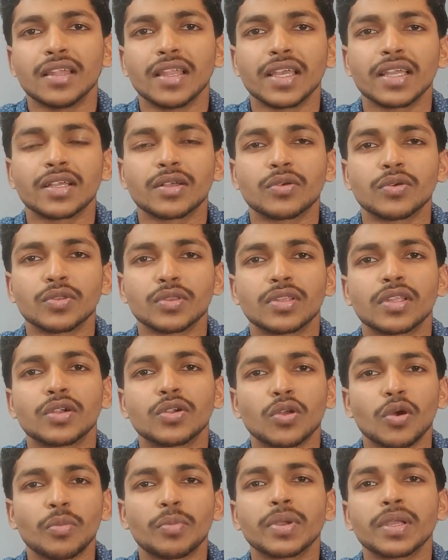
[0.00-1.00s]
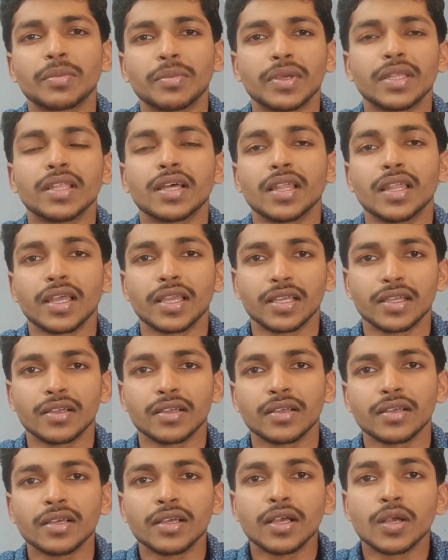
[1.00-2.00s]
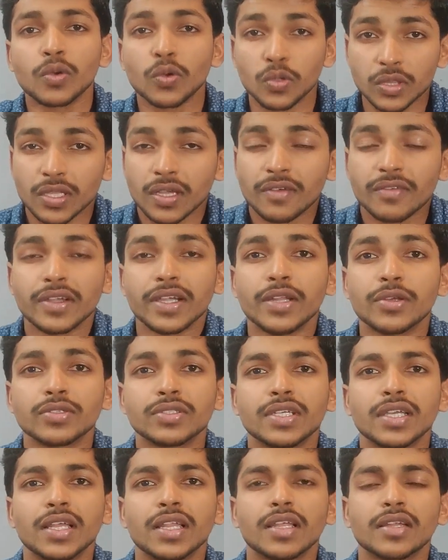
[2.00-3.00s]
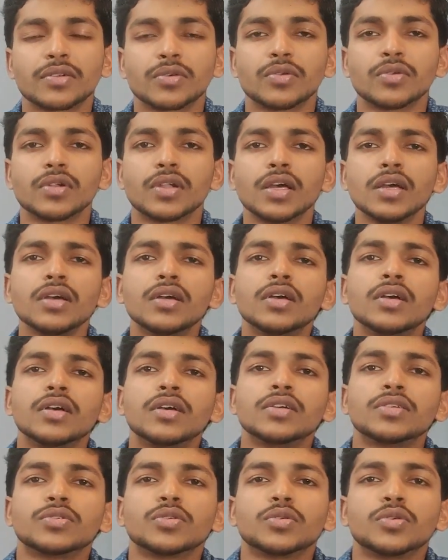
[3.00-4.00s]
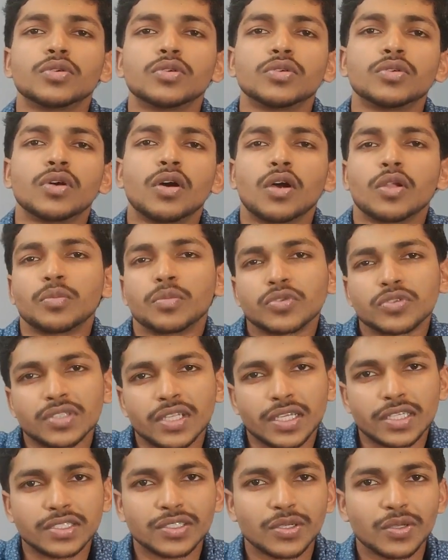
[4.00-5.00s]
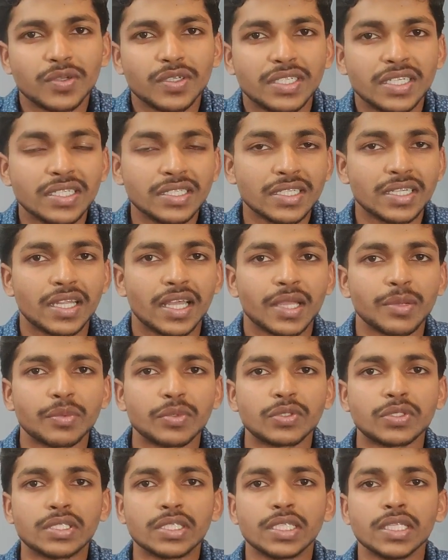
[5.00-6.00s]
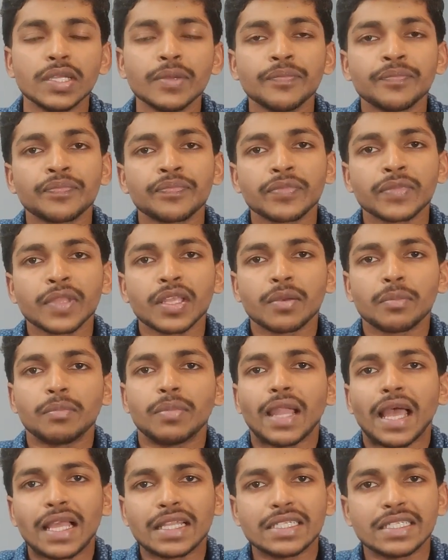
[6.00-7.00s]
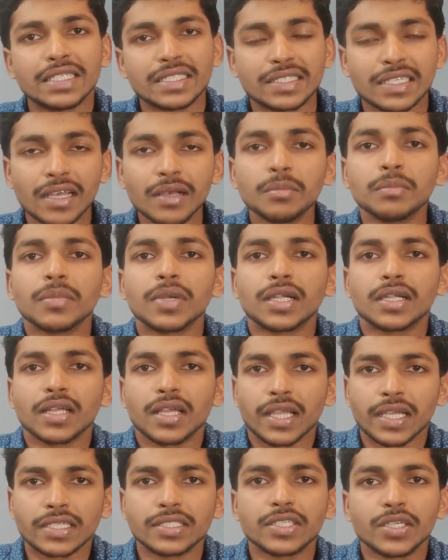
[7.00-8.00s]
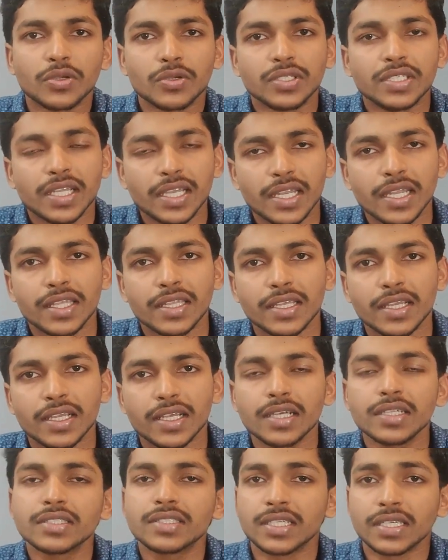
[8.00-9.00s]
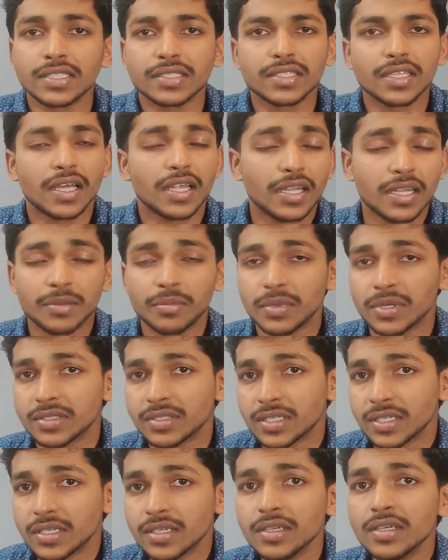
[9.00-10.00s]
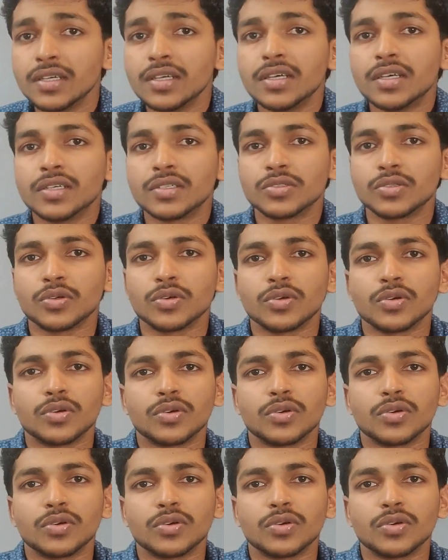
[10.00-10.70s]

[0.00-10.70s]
లైక్ కొత్త టాపిక్ మీద లైక్ కొత్తగా వీడియో చేయాలనుకుంటున్నా సో ఆల్మోస్ట్ ఎగ్జిక్యూట్ చేసే టైం వచ్చింది ప్లాన్ చేశా బట్ ఎగ్జిక్యూట్ చేయలేదు ఇంకా చేస్తా హండ్రెడ్ పర్సెంట్ సో